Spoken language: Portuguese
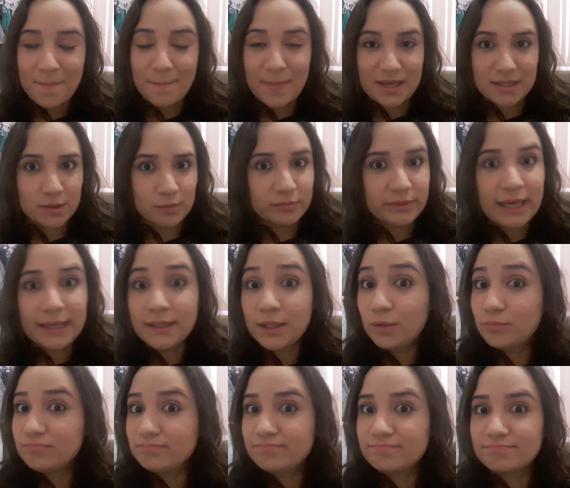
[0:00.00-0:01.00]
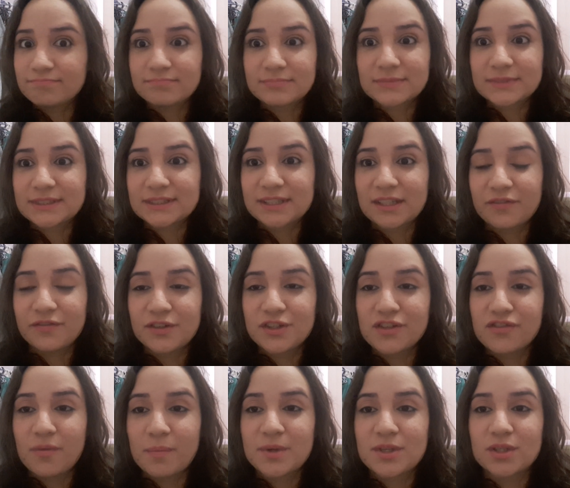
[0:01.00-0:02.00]
Mas não tá, não.
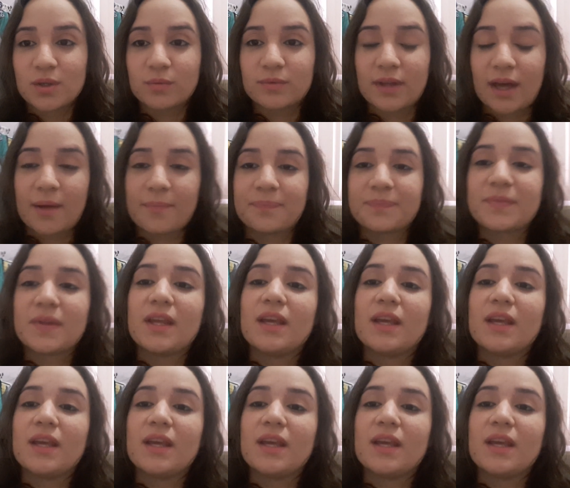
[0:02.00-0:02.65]
Definitivamente não tá.